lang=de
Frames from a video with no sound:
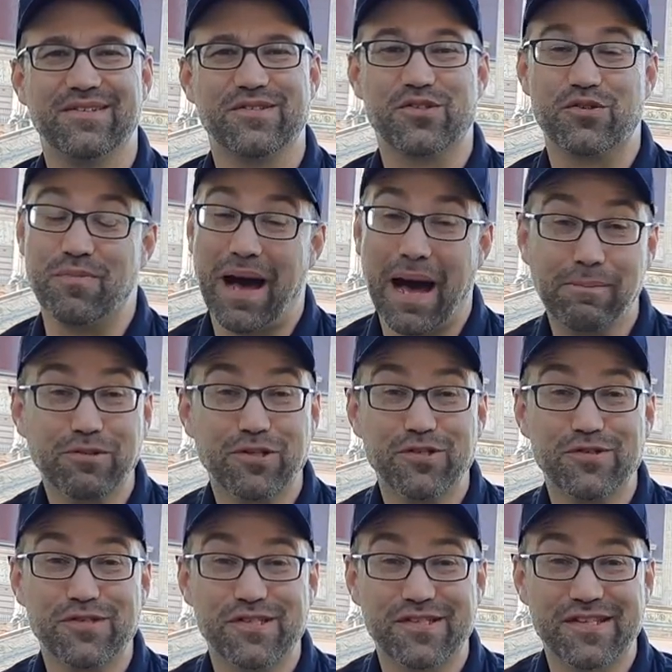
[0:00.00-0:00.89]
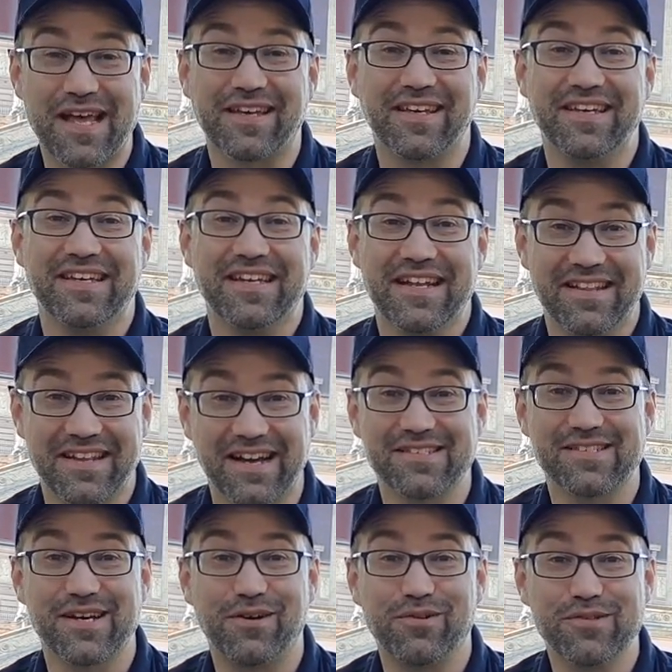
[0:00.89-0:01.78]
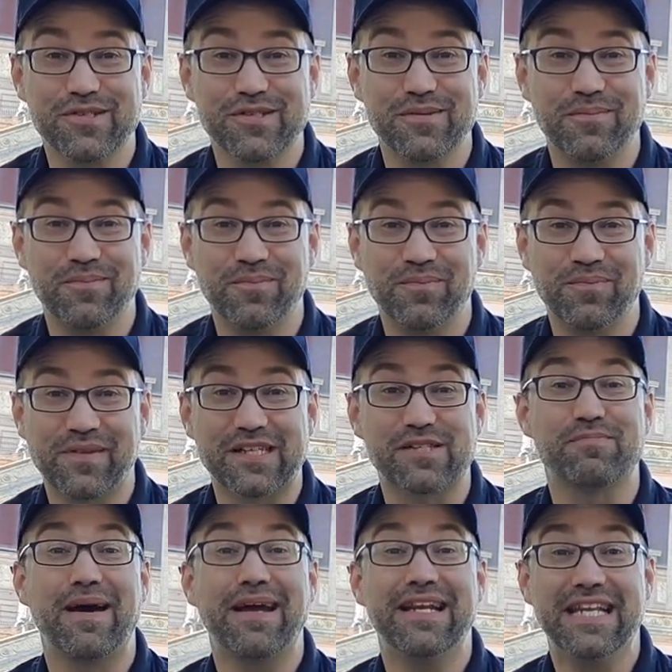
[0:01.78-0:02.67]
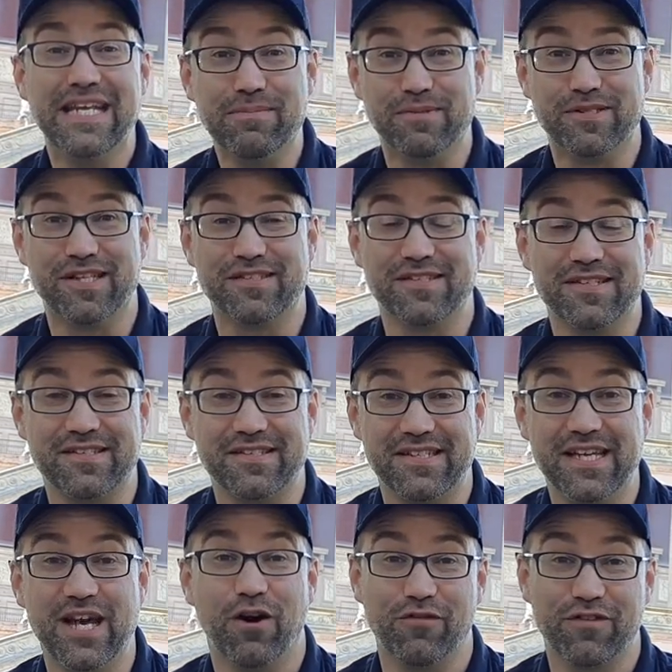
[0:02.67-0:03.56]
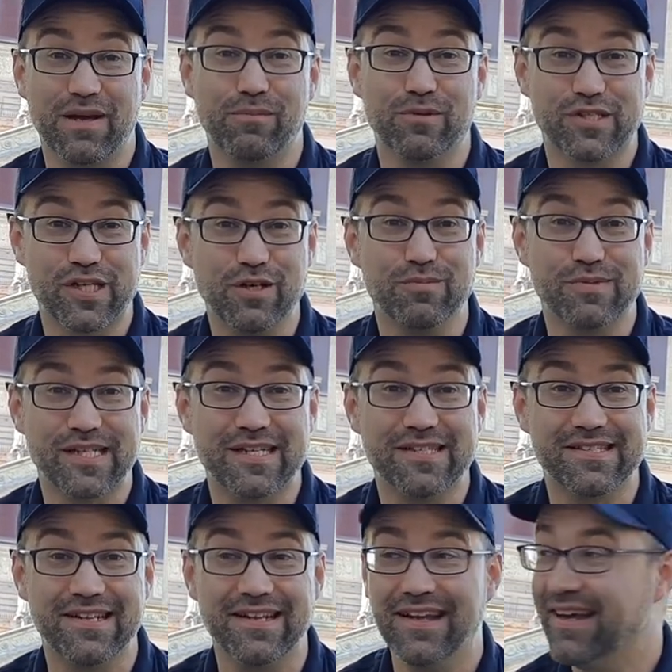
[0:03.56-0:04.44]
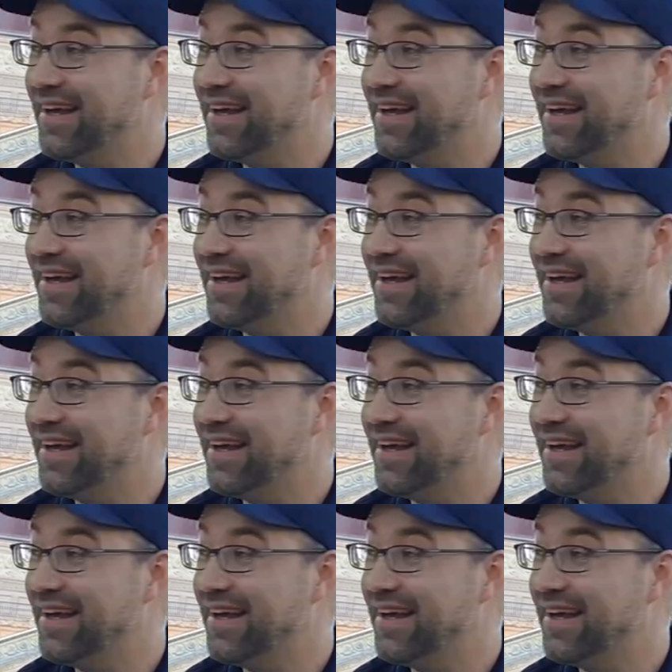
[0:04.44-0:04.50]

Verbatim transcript: Zum Abschluss zeige ich Ihnen das Haus, das mein Liebstes ist hier auf der Museumsinsel,